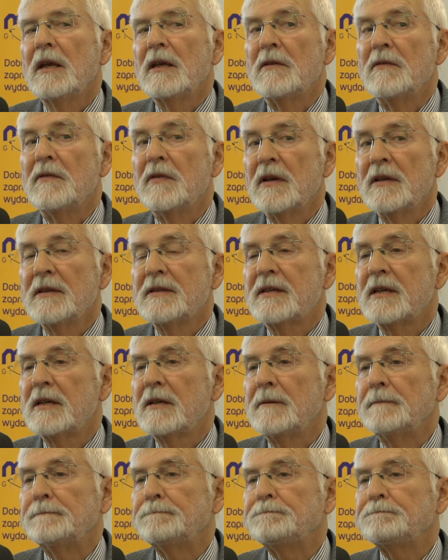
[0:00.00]
Im
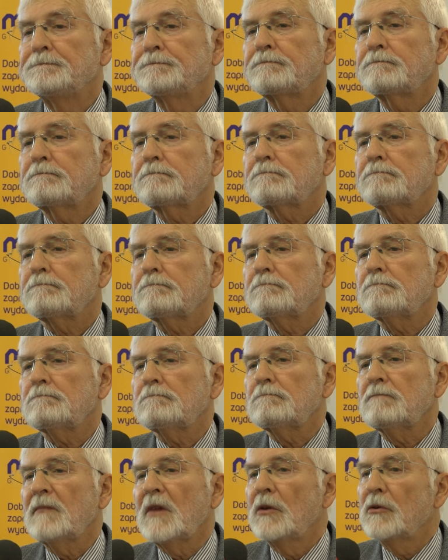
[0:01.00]
więcej
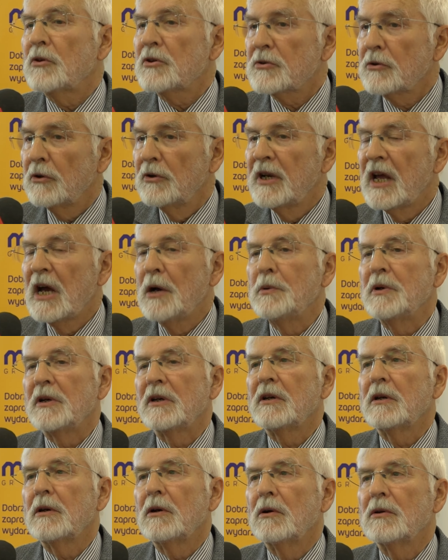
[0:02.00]

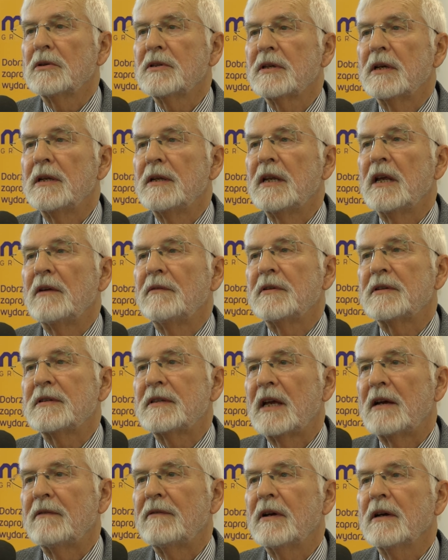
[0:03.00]
doskonałych ocen na
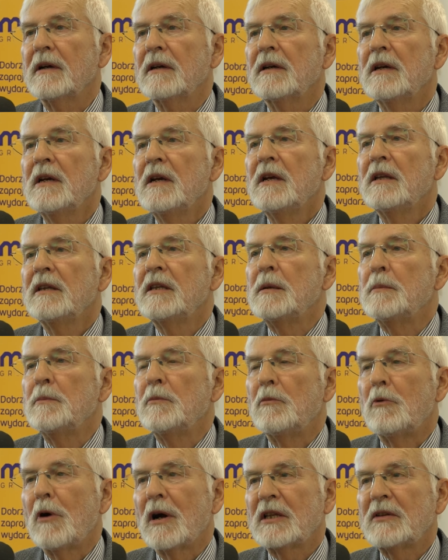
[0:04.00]
wystawach,
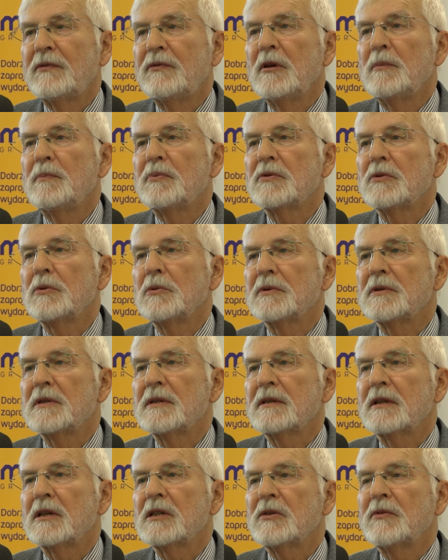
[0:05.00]
tym łatwiej psu
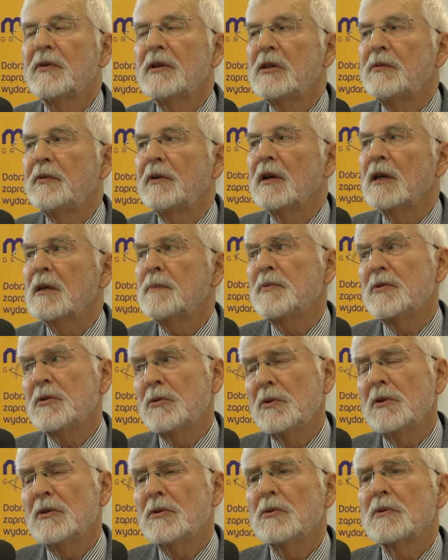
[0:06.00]
uzyskać kwalifikację,
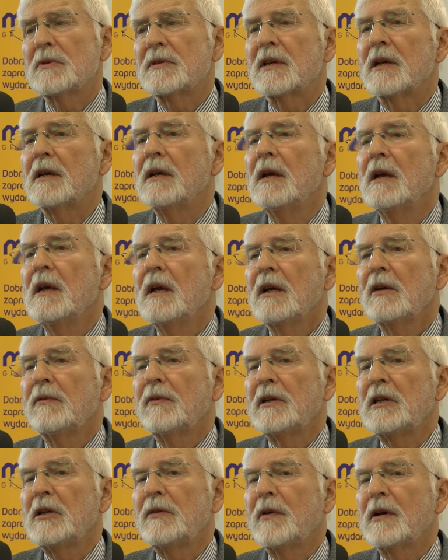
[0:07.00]
psu i suce,
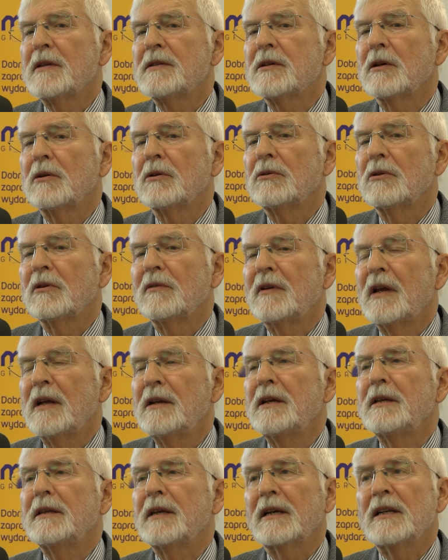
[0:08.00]
kwalifikacje
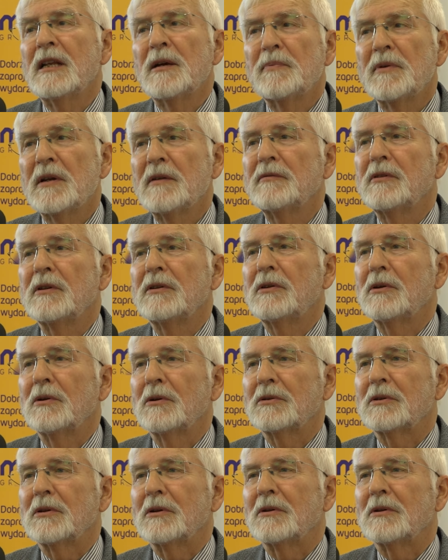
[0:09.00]
hodowlane i tak naprawdę to o to